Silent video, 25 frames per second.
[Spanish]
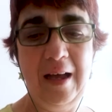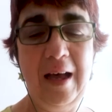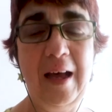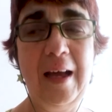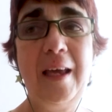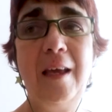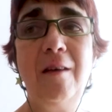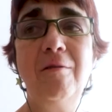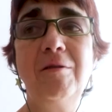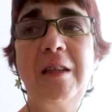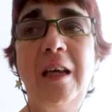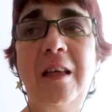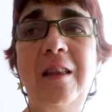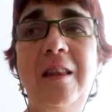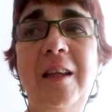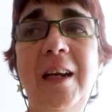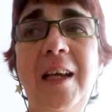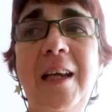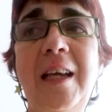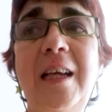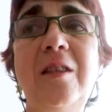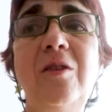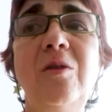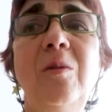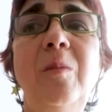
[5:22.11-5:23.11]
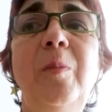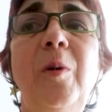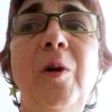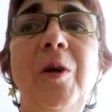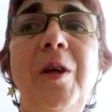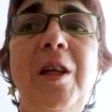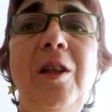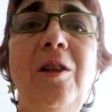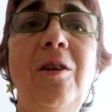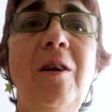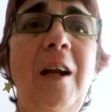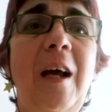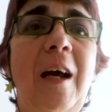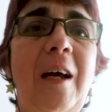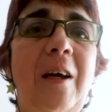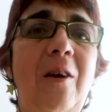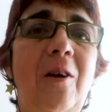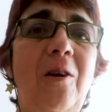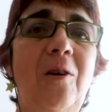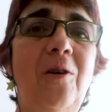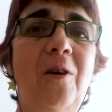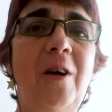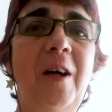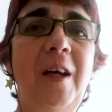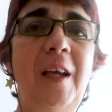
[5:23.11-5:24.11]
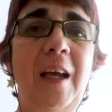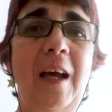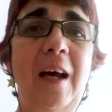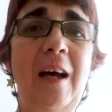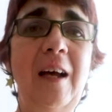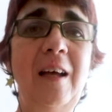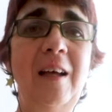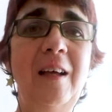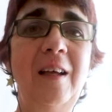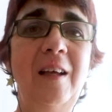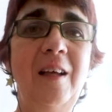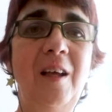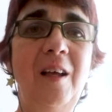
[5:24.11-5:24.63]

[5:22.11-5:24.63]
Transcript: a que os acerquéis un poquito a la geología